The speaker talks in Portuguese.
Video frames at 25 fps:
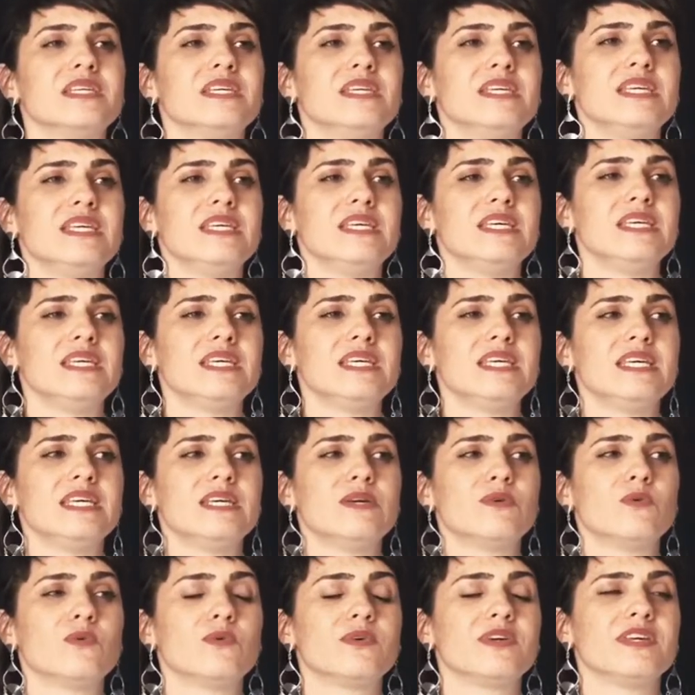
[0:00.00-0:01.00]

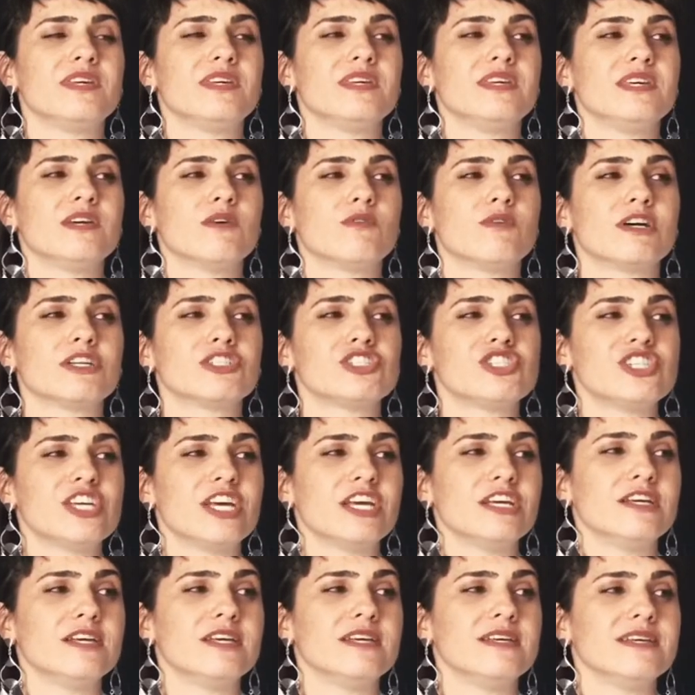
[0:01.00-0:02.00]
e o que eu
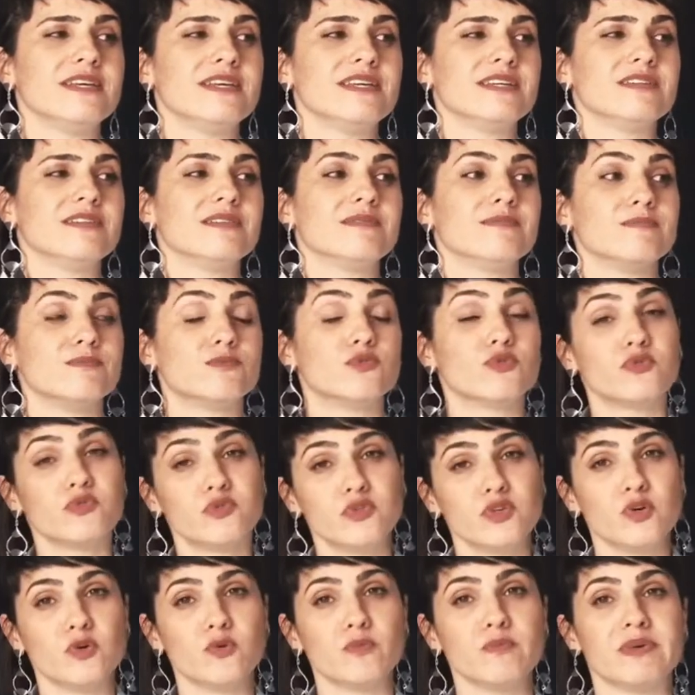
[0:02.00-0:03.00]
achei do
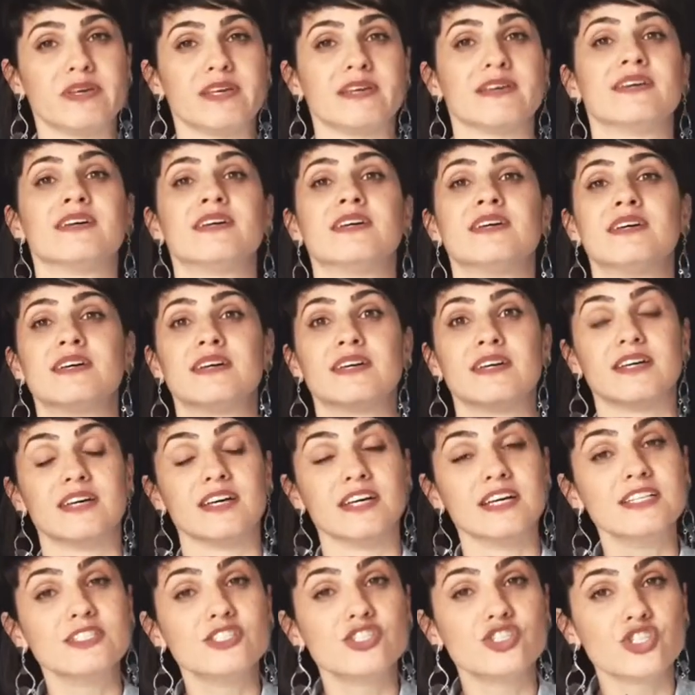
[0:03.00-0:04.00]
filme?
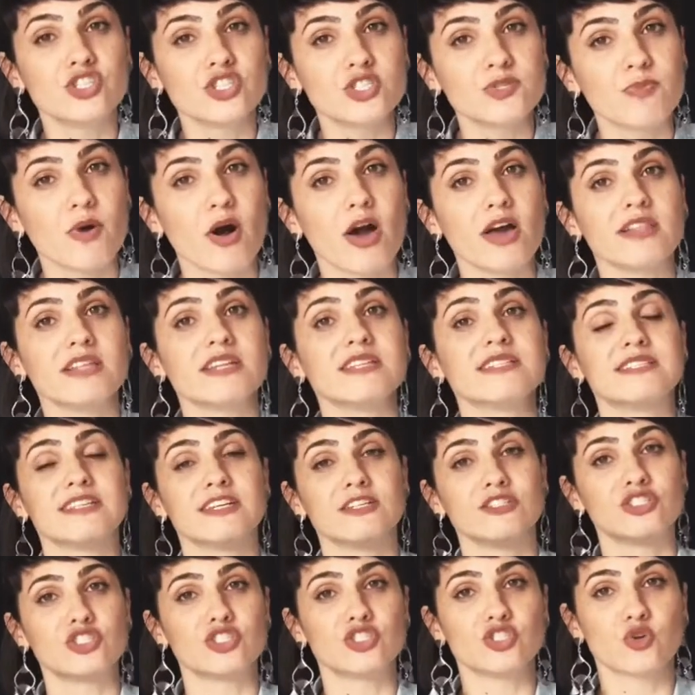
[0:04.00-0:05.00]
Antes de spoilers e
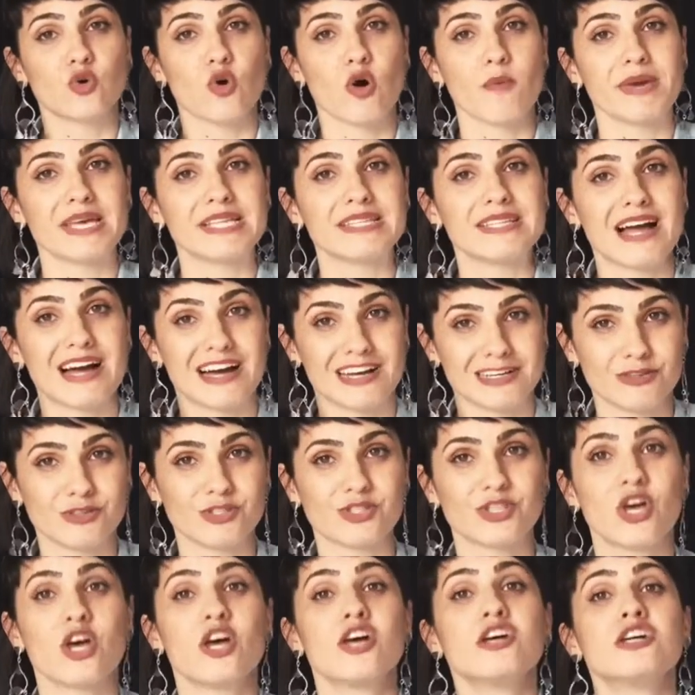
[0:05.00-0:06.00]
antes de
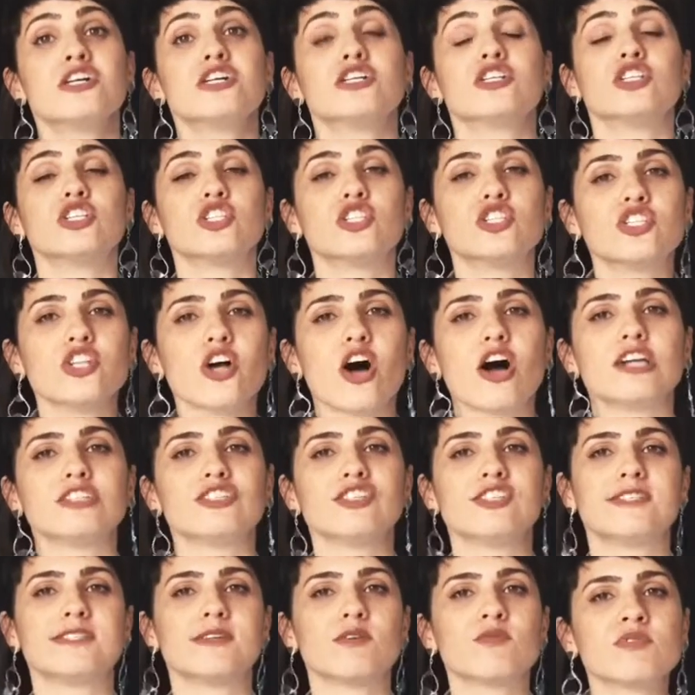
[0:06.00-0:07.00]
comentários. Só de
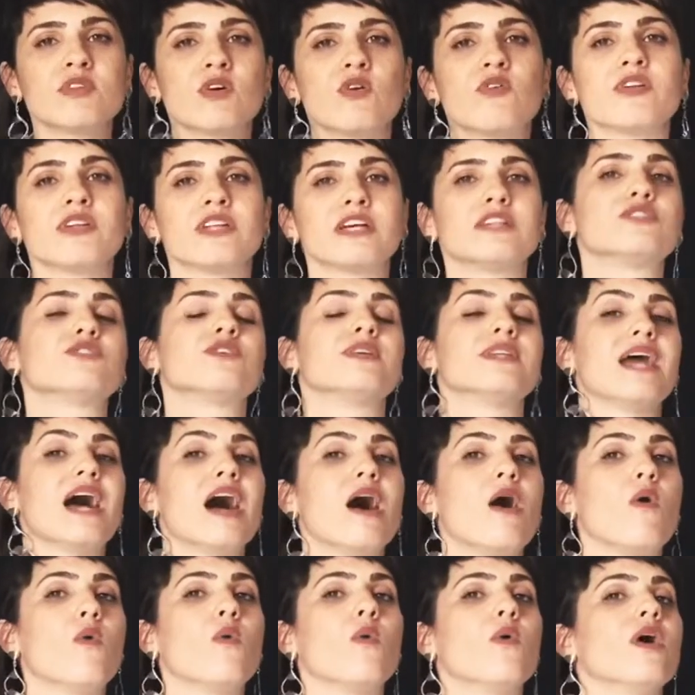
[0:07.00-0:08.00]
ser um terror
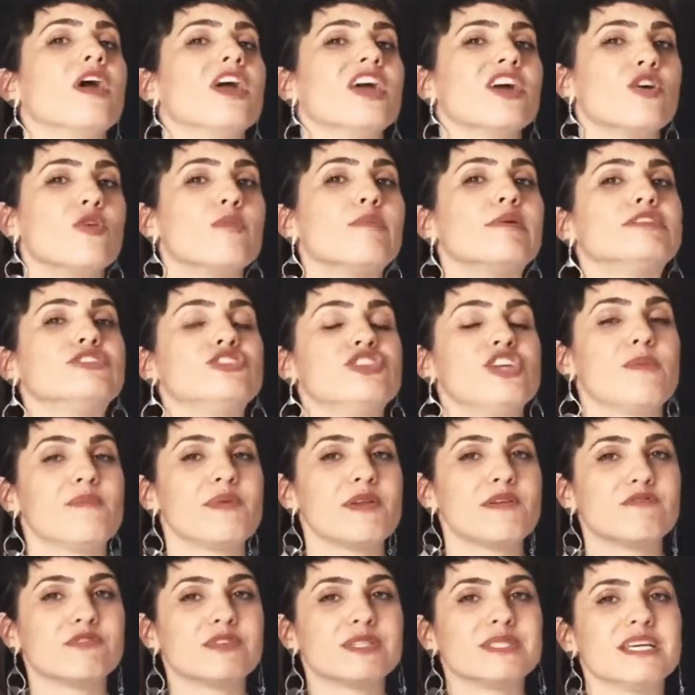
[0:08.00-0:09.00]
nacional, eu pediria
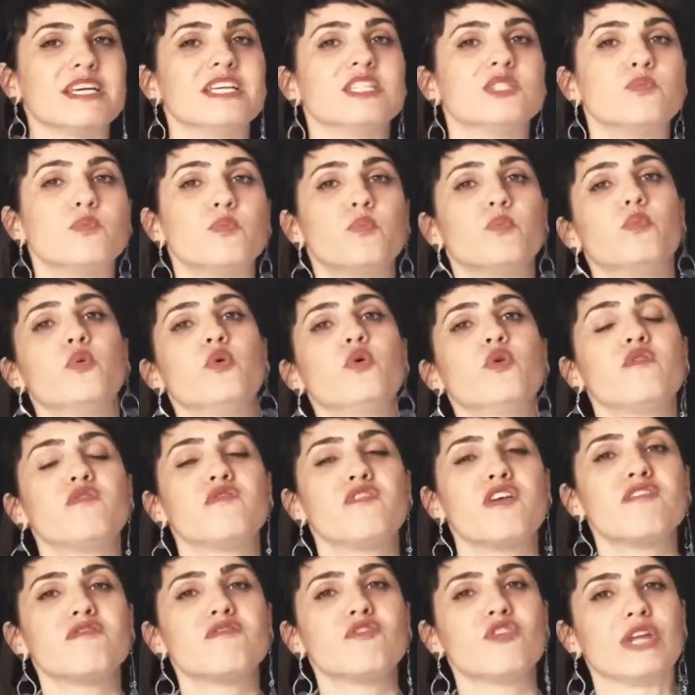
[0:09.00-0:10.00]
para vocês, por
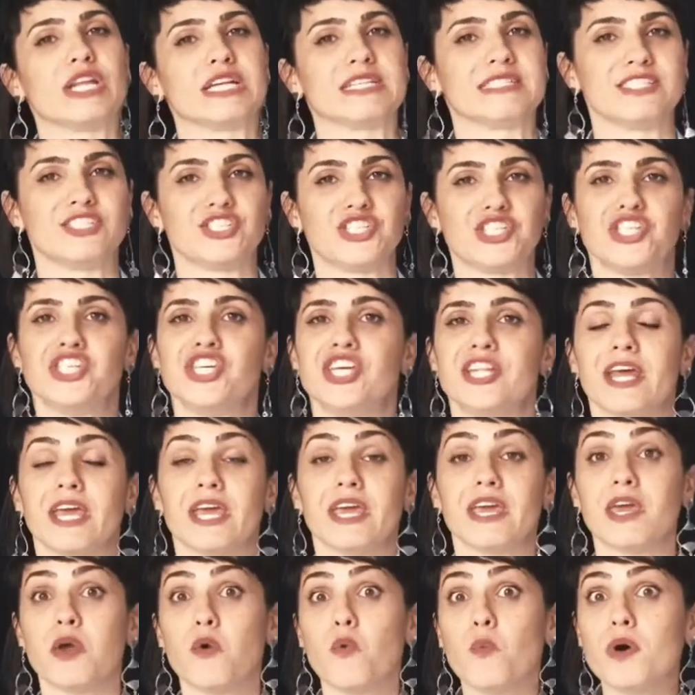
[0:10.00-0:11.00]
favor, assistirem.
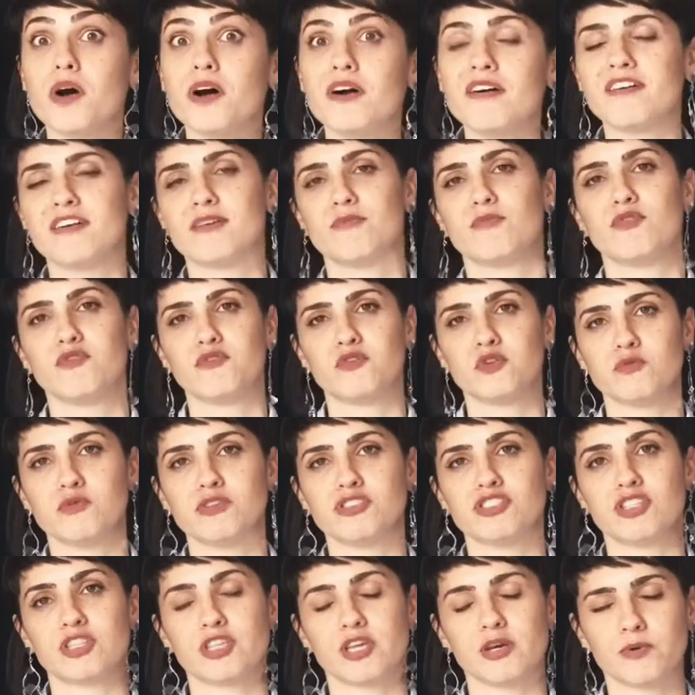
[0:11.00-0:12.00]
Eu amo filmes
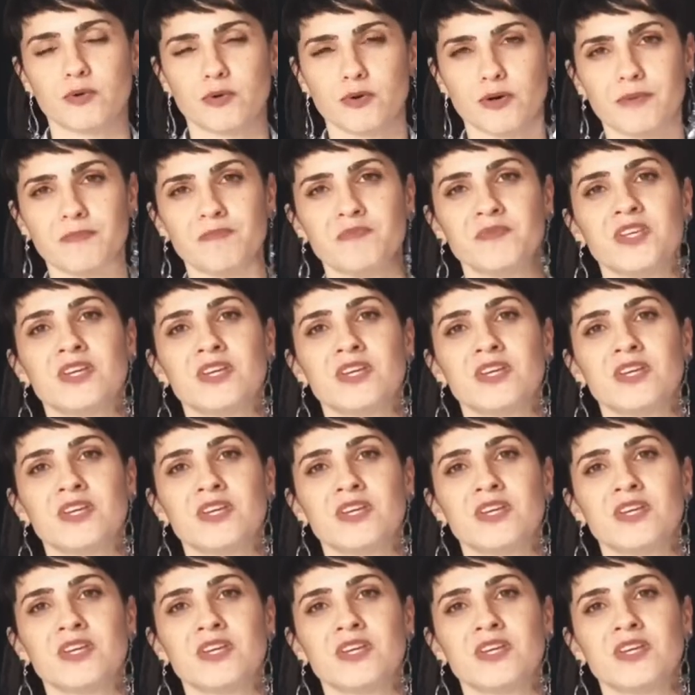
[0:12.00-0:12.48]
de terror.